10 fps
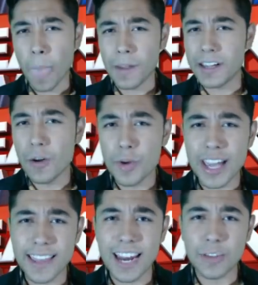y como
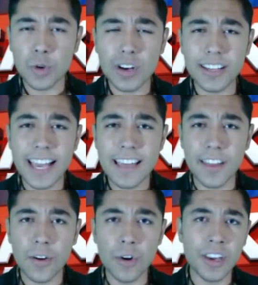ya adelantó el día
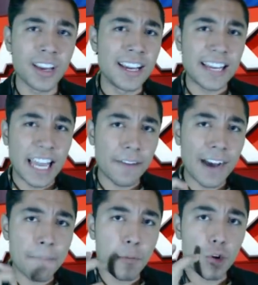de hoy, que
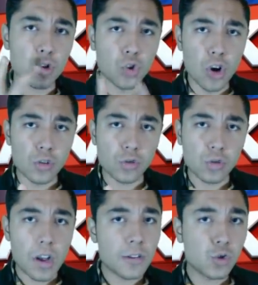va por
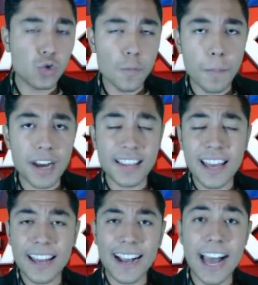dos
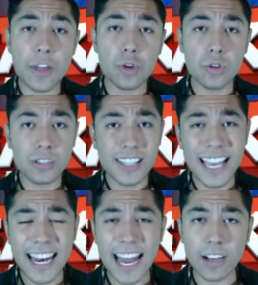superdelegados
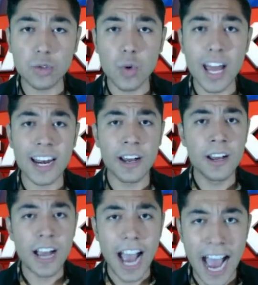de la actual
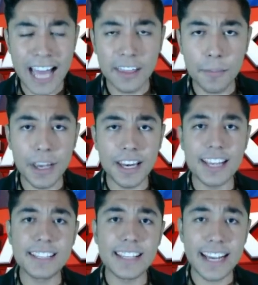
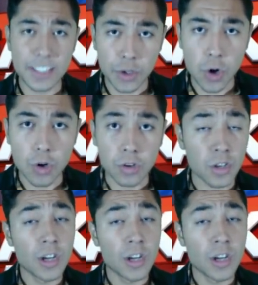administración.